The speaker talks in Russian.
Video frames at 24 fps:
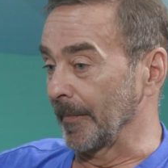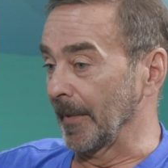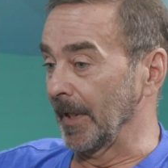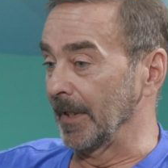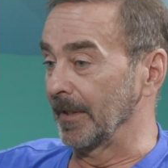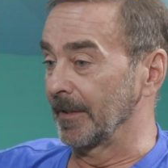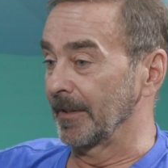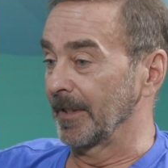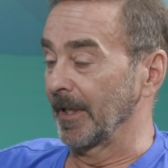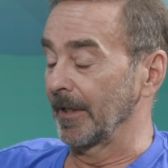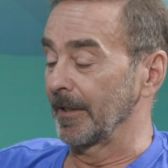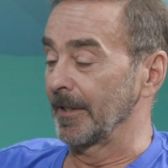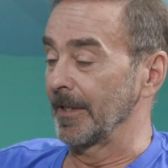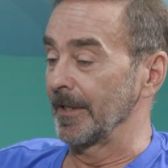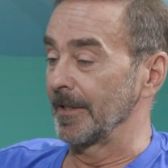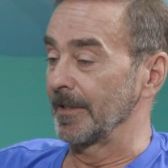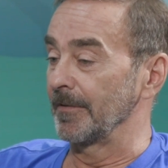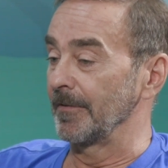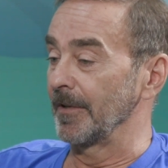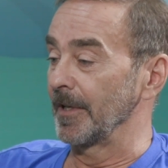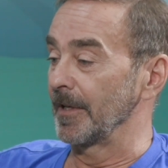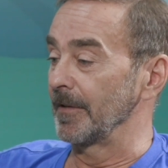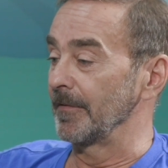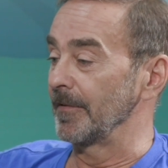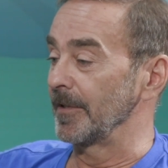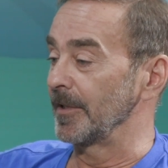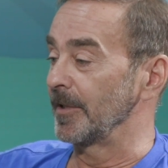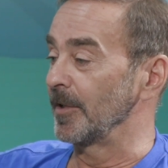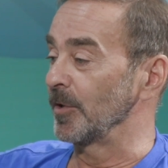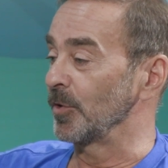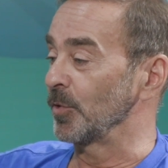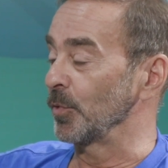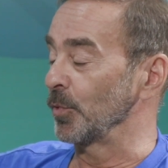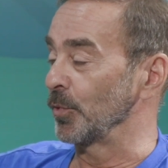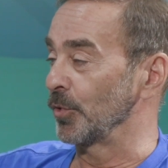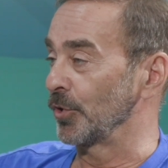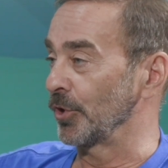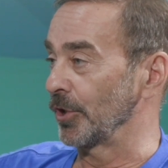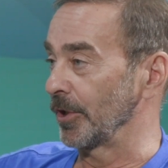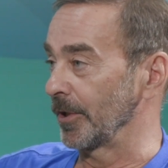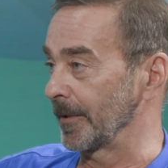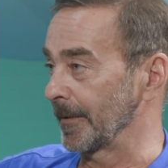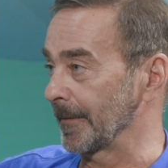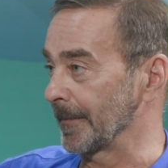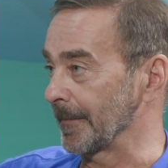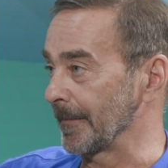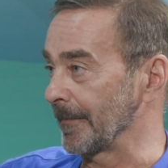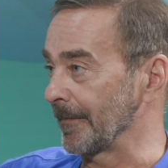это такие звери
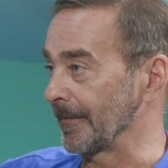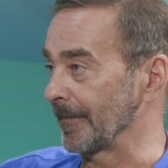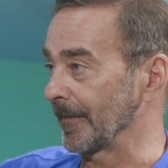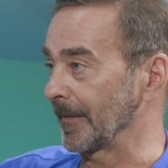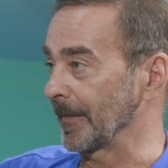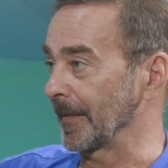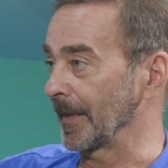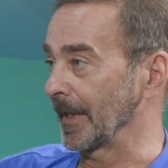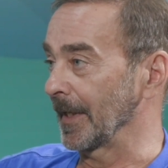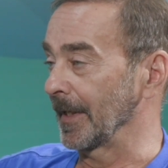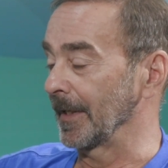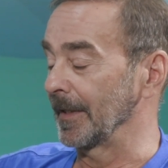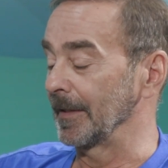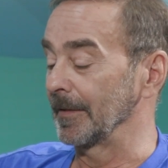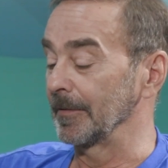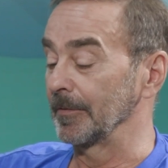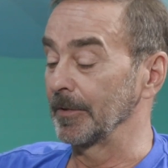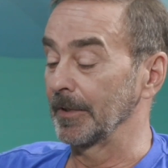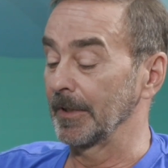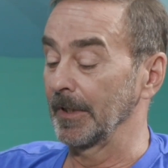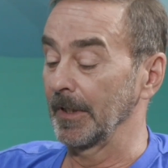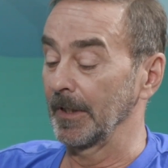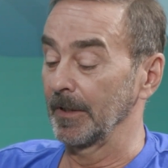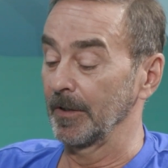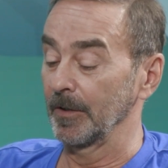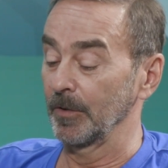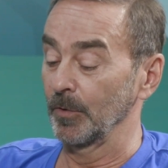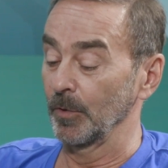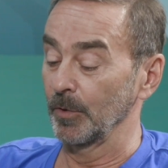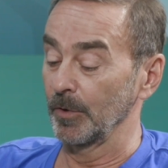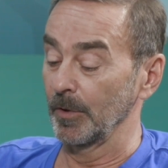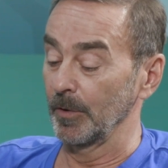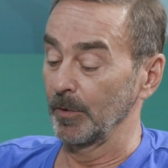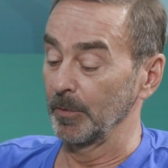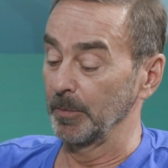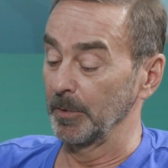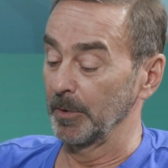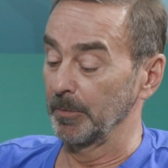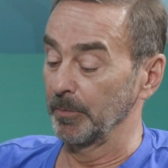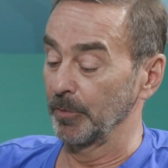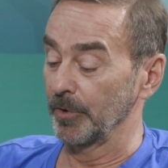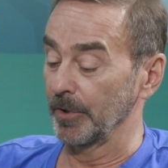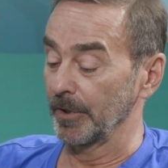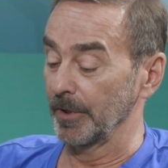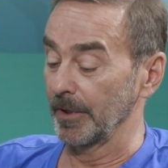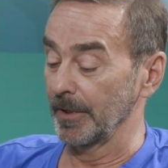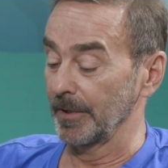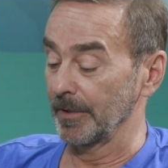вездесущие. А вот, и они тоже любят
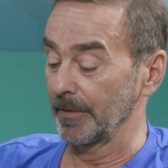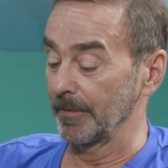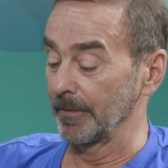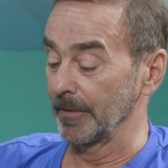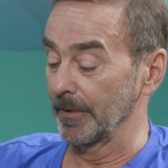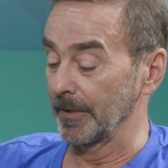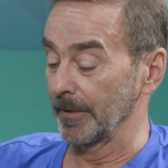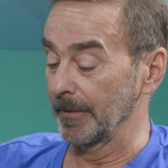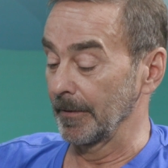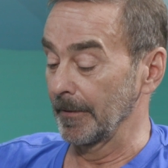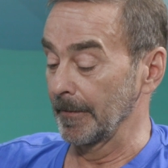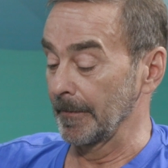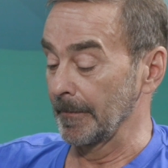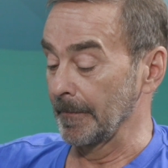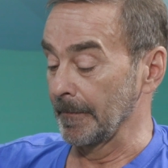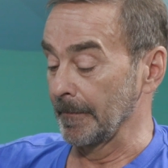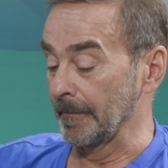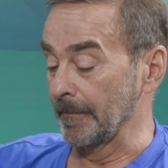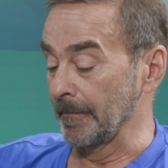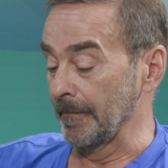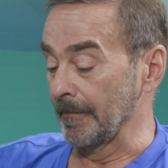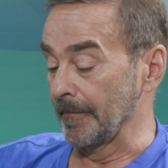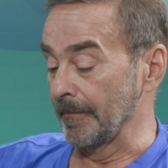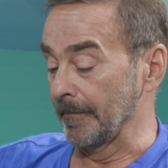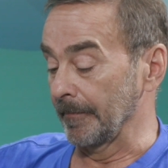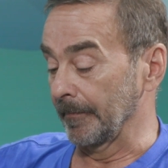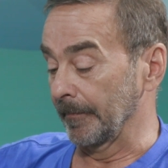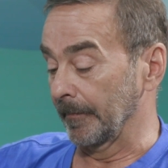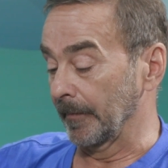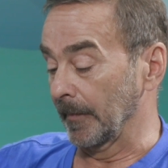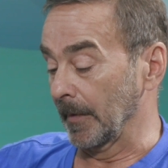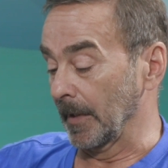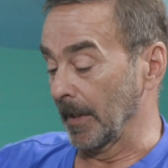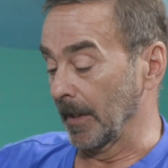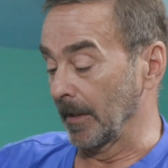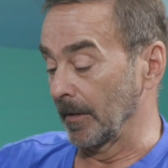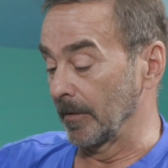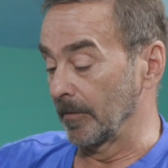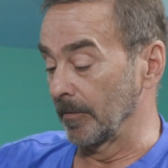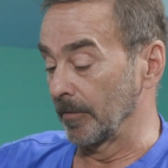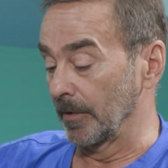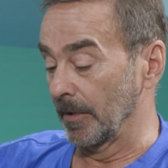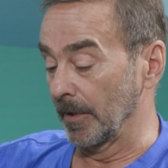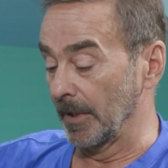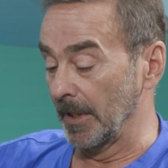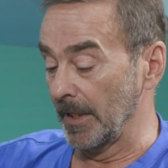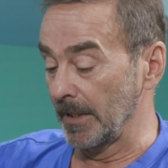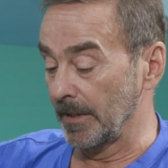путешествовать.
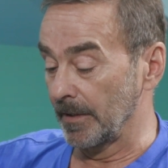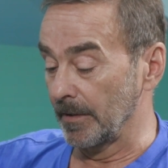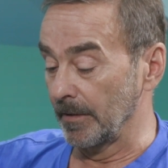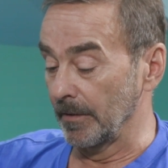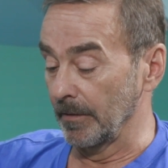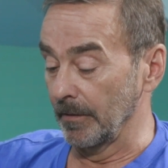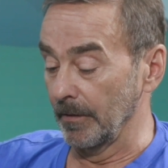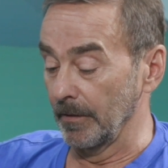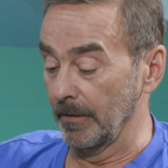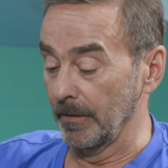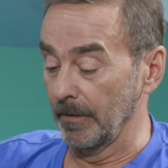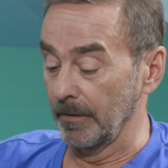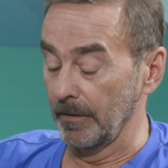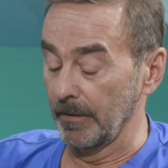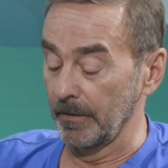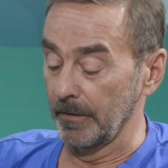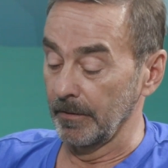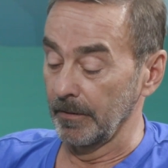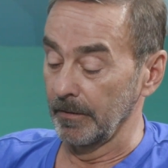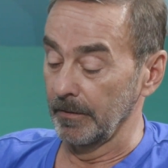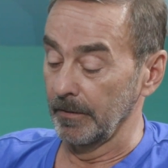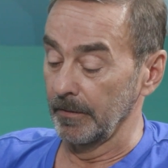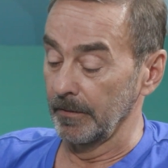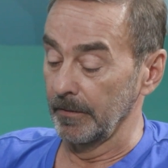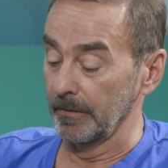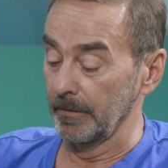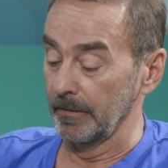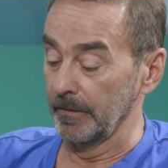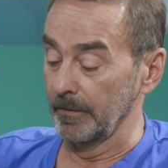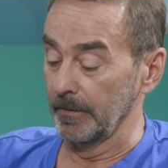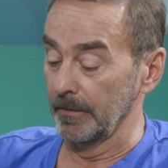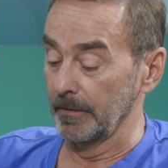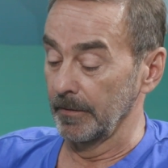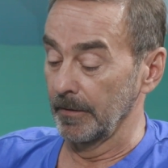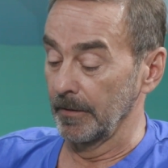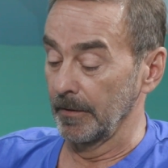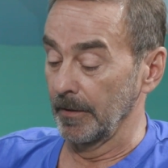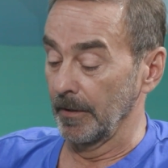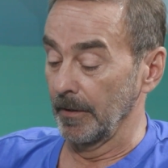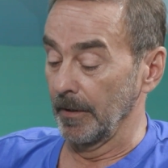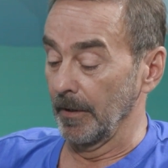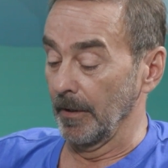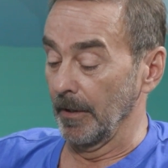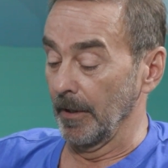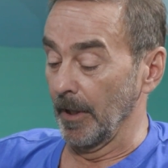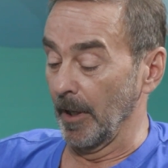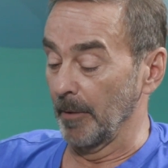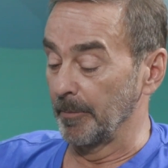Вот. Есть э,
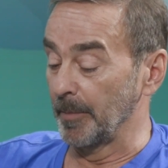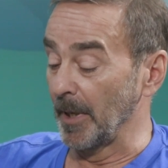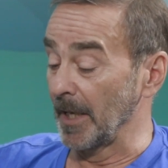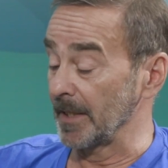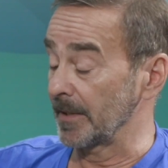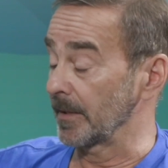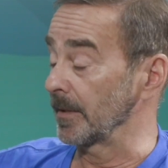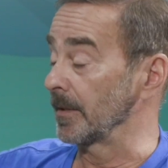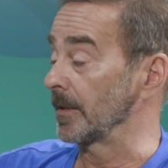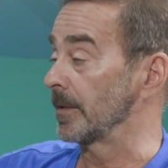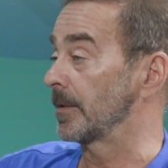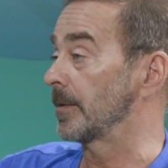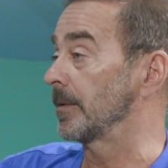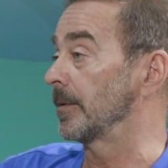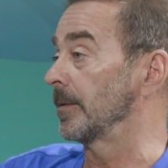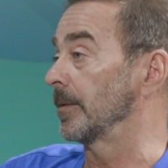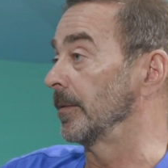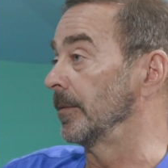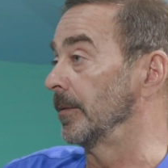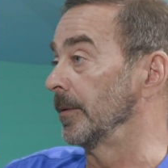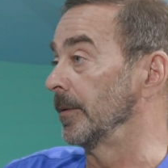опасность э,